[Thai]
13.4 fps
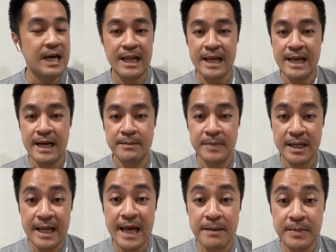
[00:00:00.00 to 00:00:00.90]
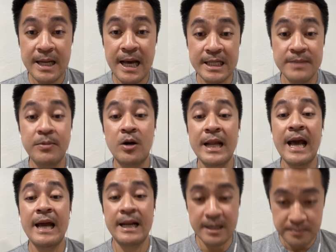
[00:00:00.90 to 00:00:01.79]
อะไรมาแก้ปัญหาเฉพาะ
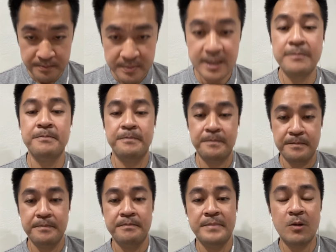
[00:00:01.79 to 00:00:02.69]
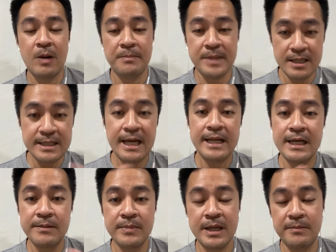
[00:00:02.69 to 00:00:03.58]
หน้านะครับเป็นความตั้งใจ
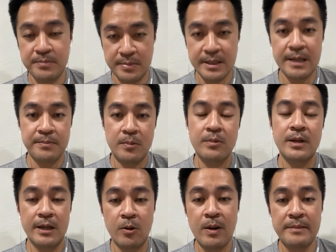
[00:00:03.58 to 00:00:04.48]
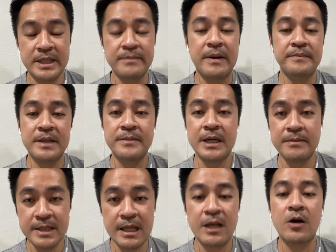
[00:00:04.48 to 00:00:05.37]
เดิมกับความสม่ำเสม
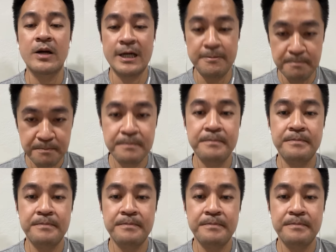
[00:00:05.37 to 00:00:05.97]
อมาตลอดครับ